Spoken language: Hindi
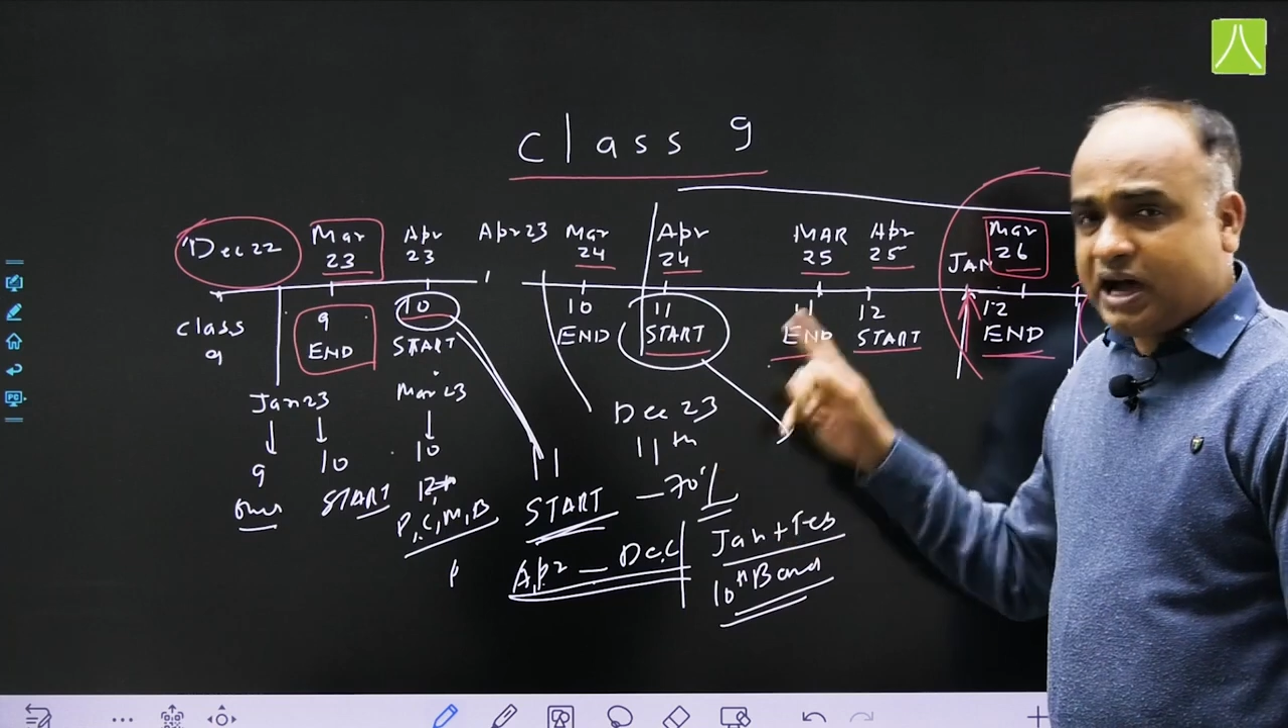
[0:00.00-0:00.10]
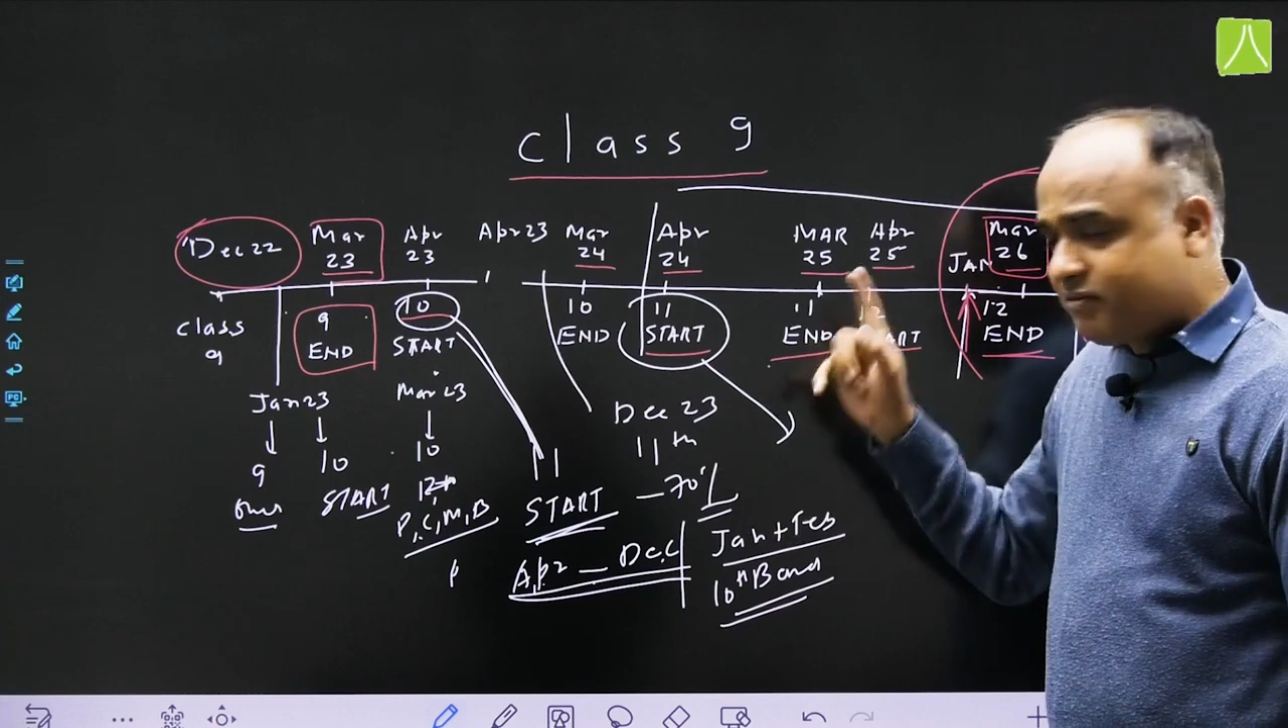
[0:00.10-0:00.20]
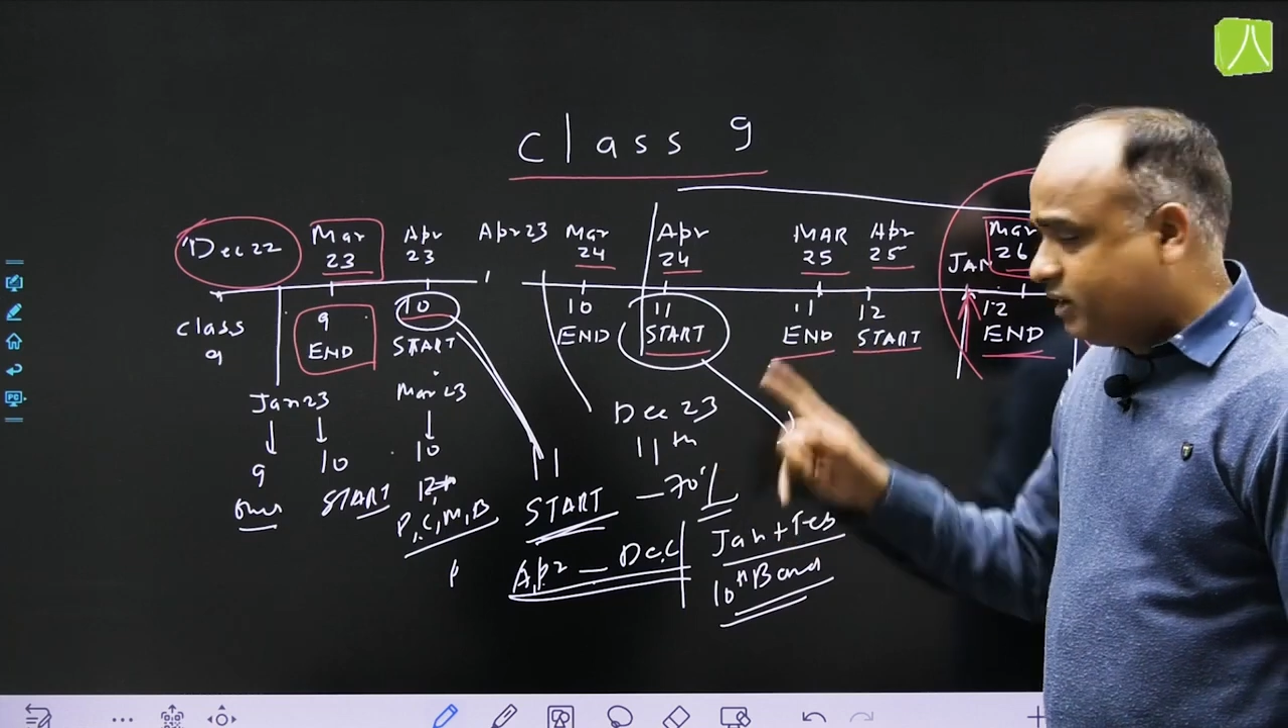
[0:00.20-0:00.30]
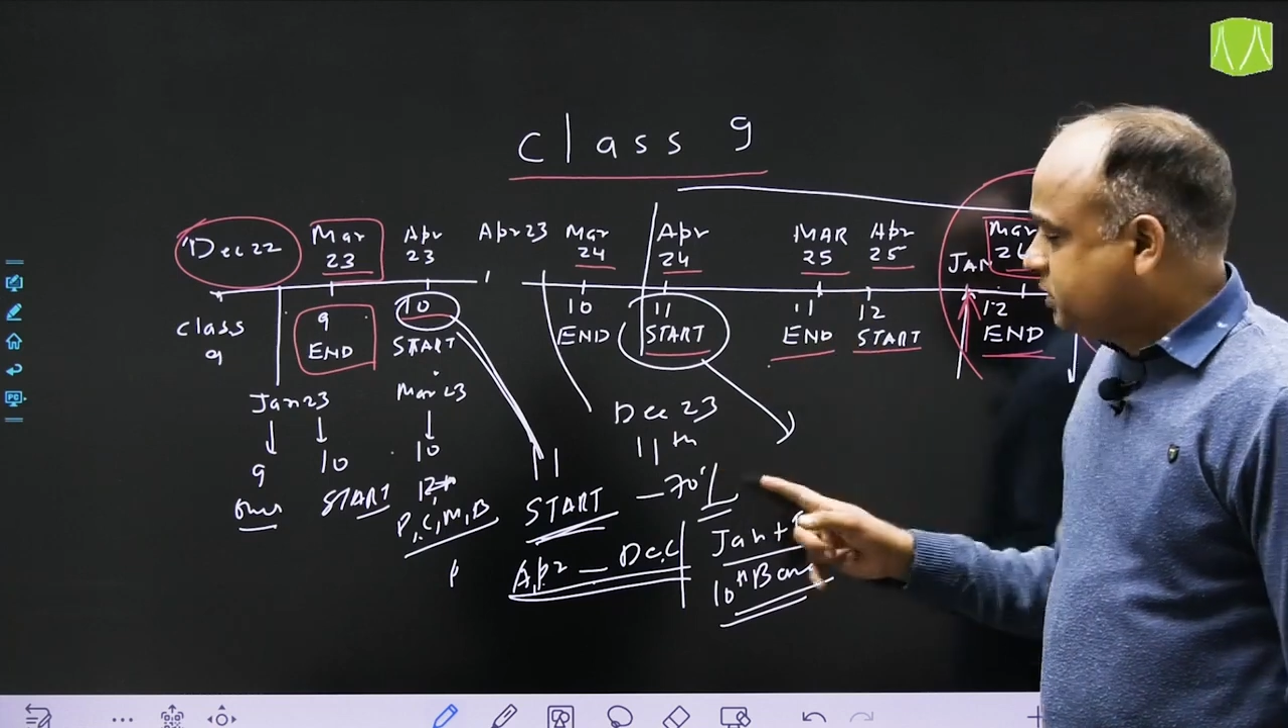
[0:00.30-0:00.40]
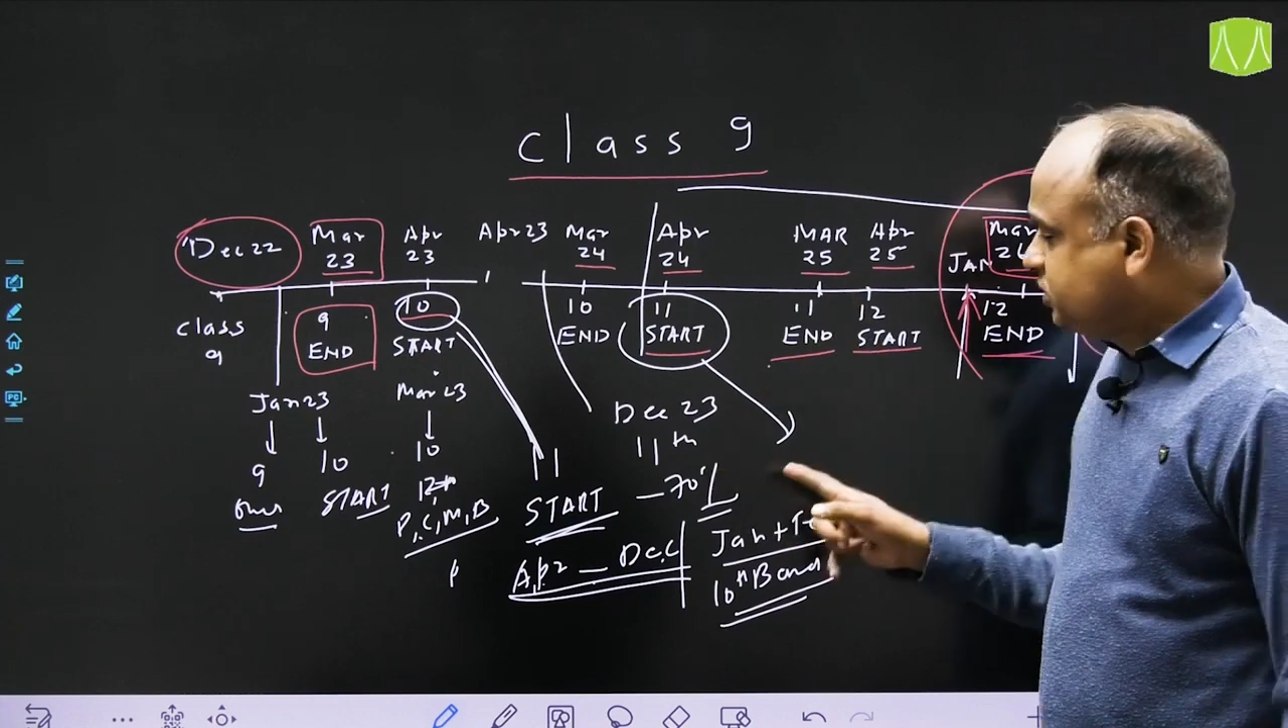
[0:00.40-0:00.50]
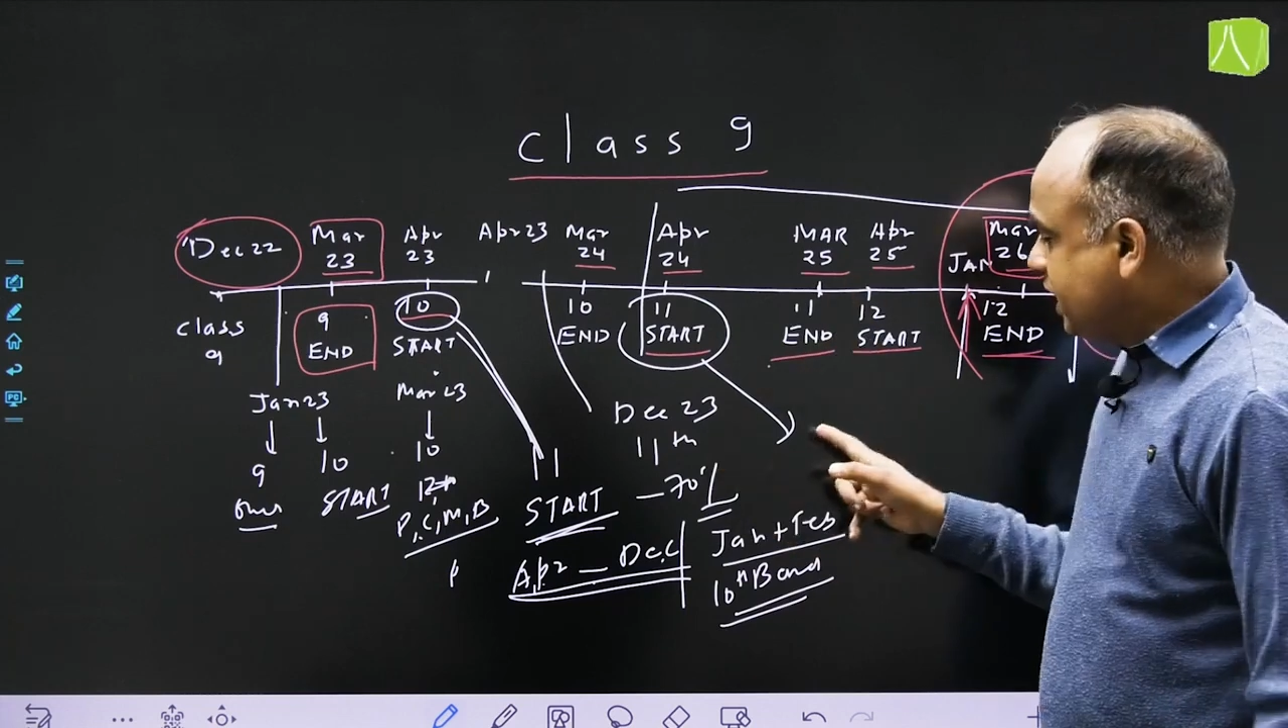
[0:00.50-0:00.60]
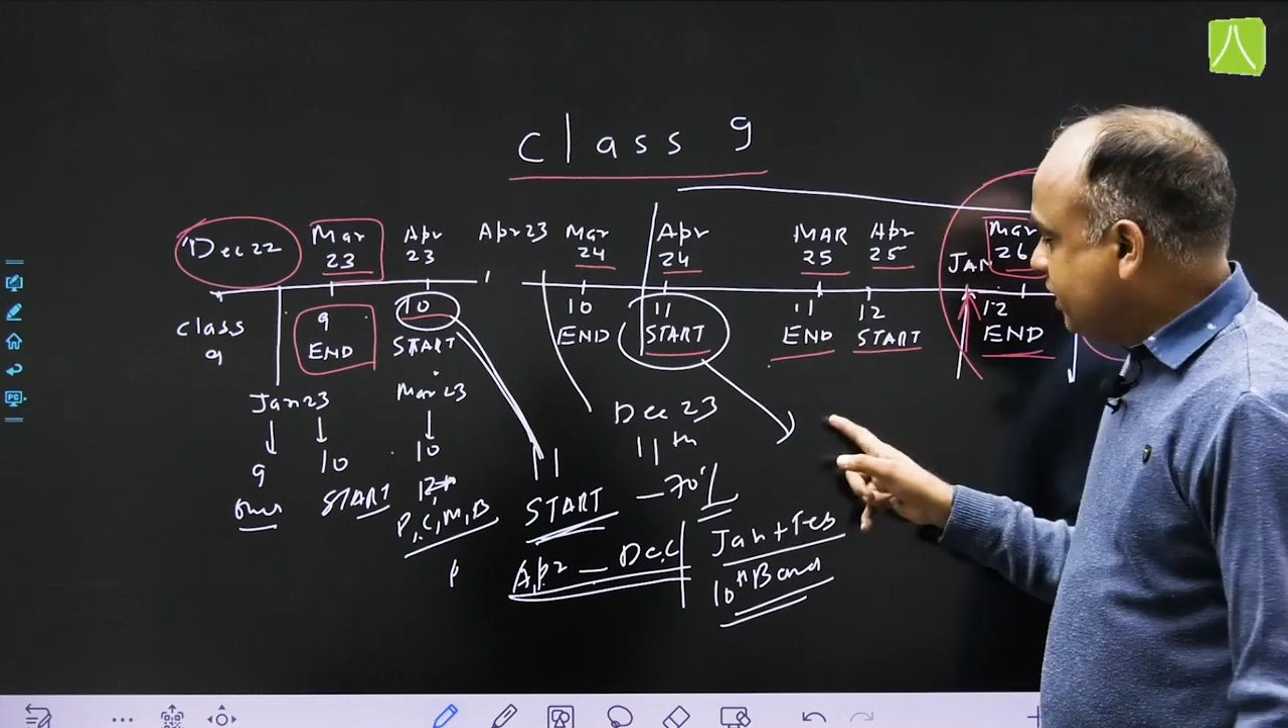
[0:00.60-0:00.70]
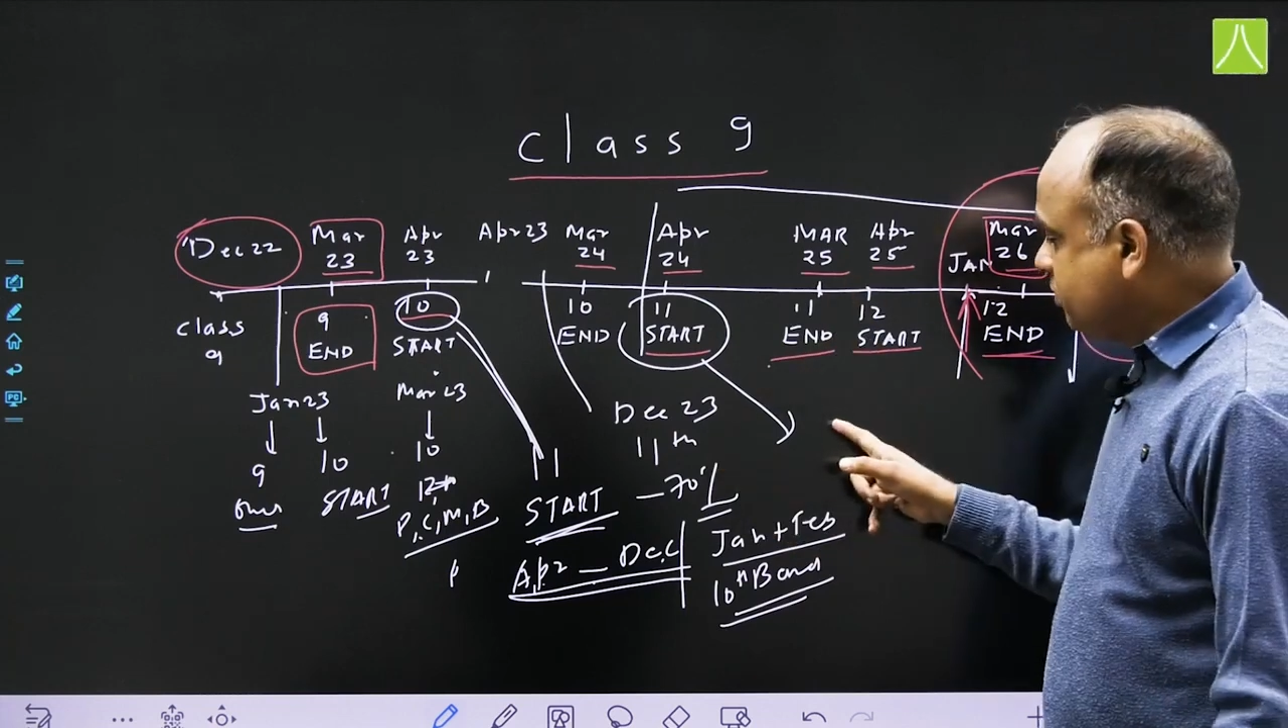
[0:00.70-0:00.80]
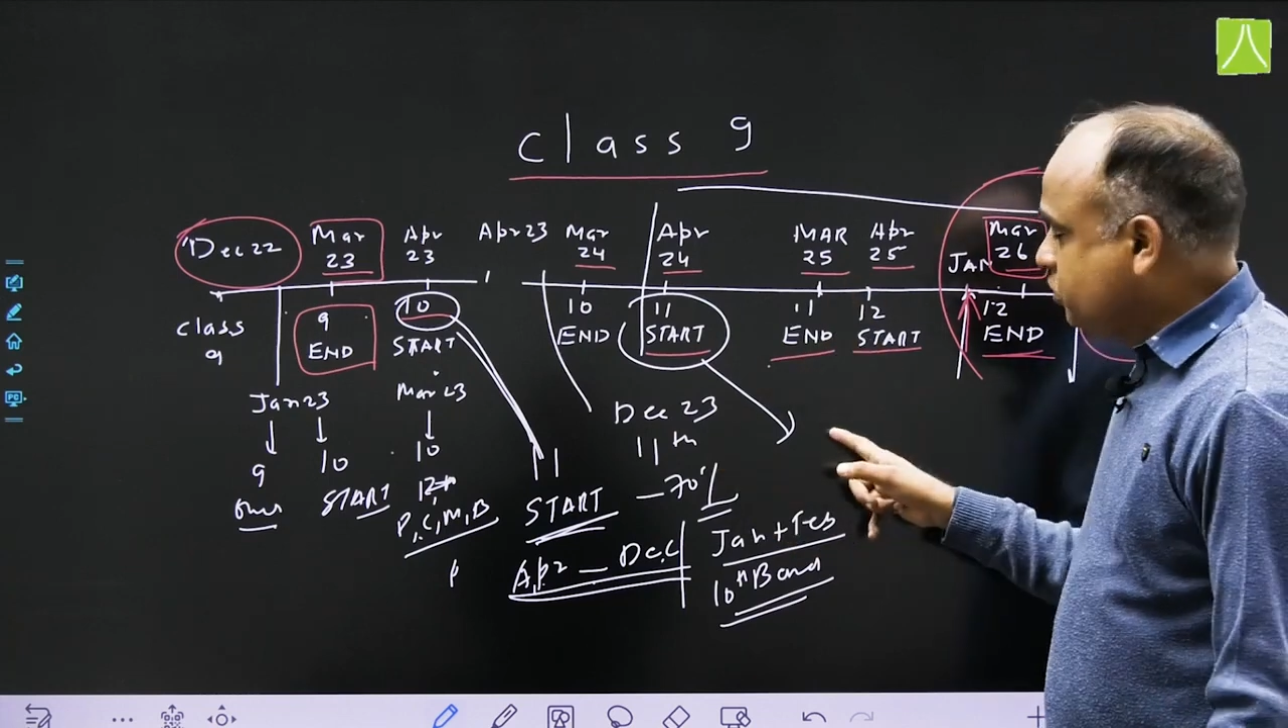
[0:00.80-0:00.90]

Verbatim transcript: बाहर वाला बच्चा आएगा